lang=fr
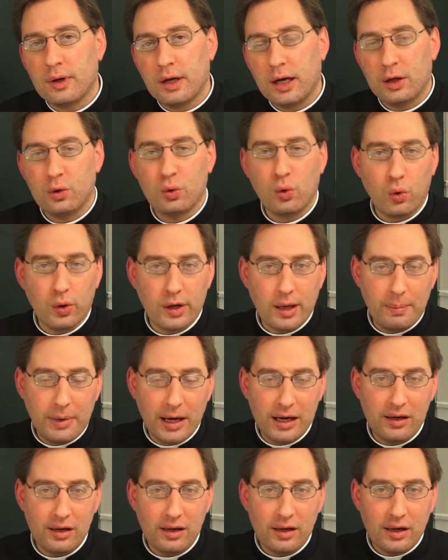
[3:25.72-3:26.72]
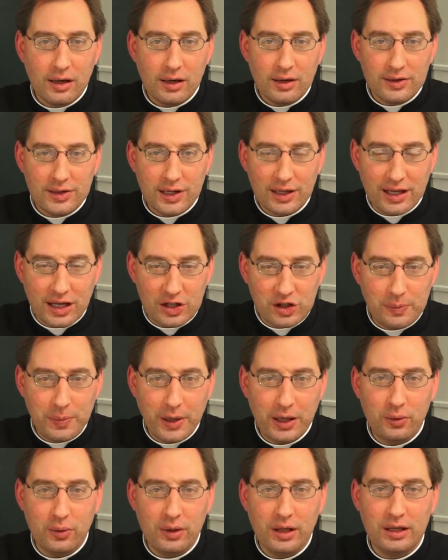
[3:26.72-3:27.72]
Et donc on appelle cet
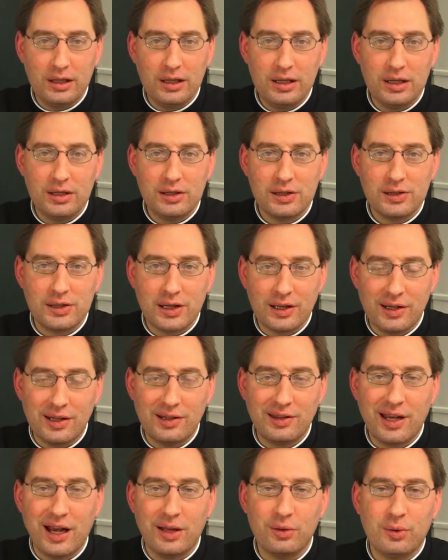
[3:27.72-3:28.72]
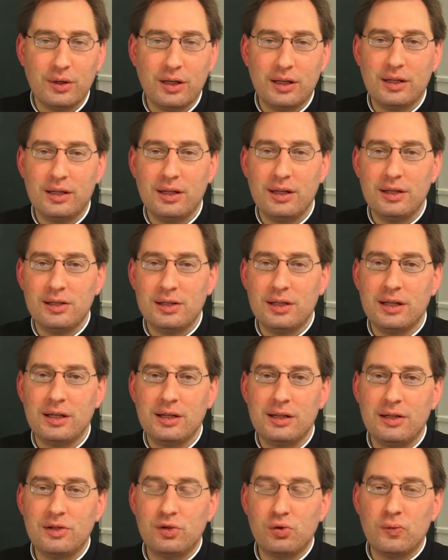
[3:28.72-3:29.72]
aspect de l'Église, cet état de l'Église,
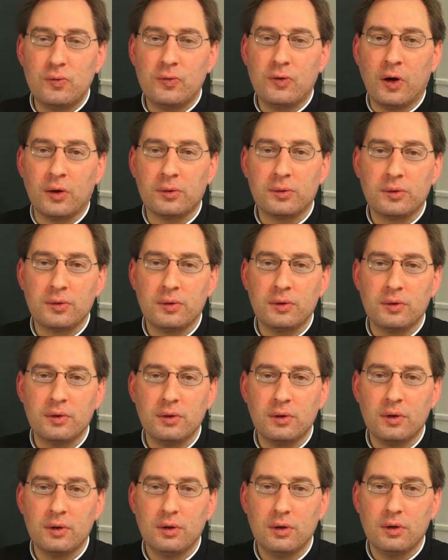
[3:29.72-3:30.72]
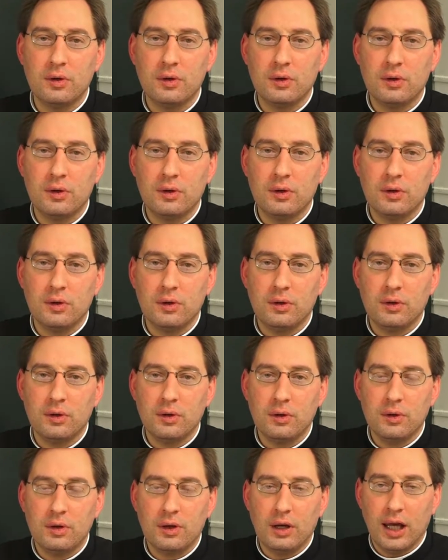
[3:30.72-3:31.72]
l'Église souffrante.
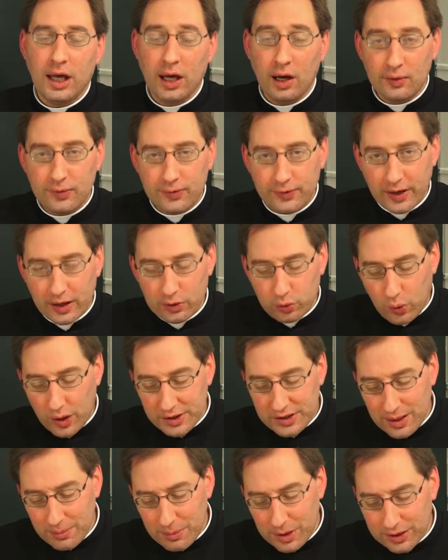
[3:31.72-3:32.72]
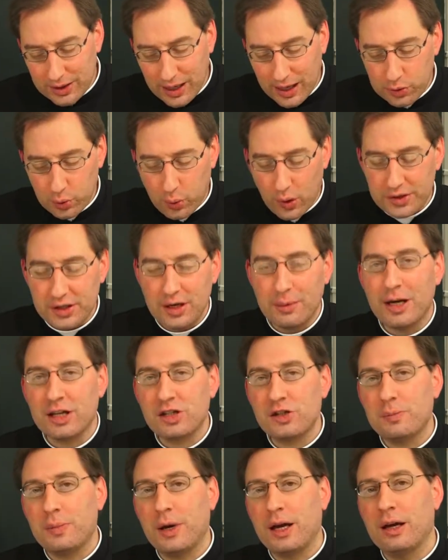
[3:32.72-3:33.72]
Et enfin, troisième état, troisième
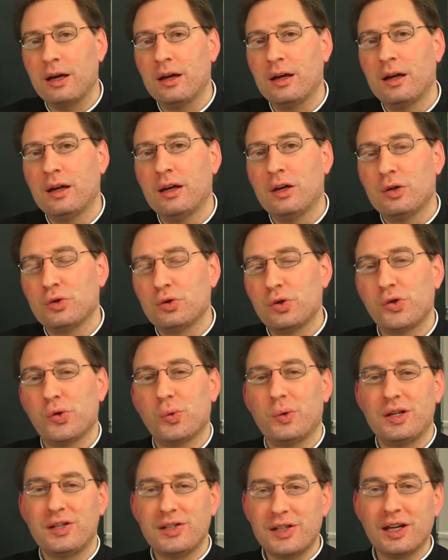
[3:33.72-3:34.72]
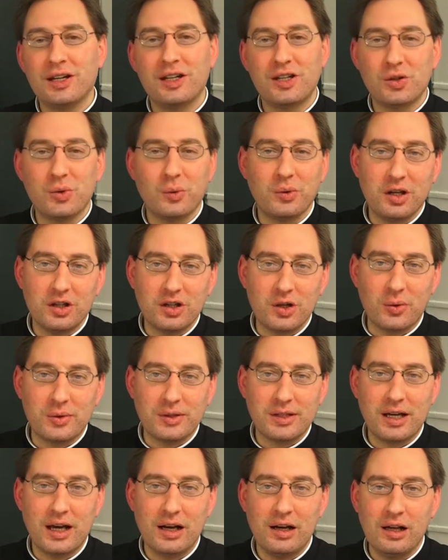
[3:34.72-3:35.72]
aspect, ce sont les saints qui sont déjà au
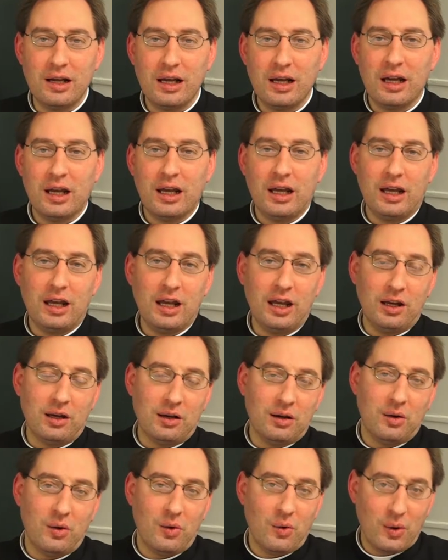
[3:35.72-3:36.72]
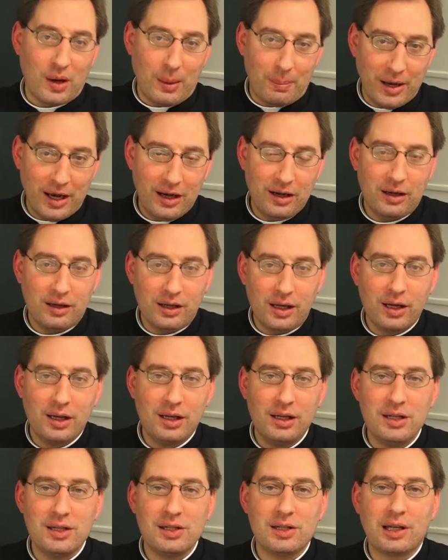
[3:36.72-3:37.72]
ciel, et on l'appelle
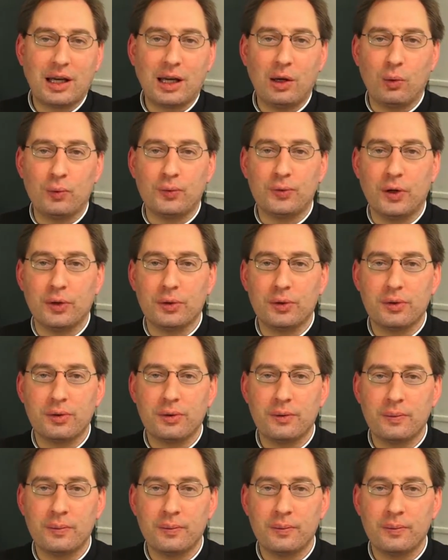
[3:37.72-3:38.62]
l'Église triomphante.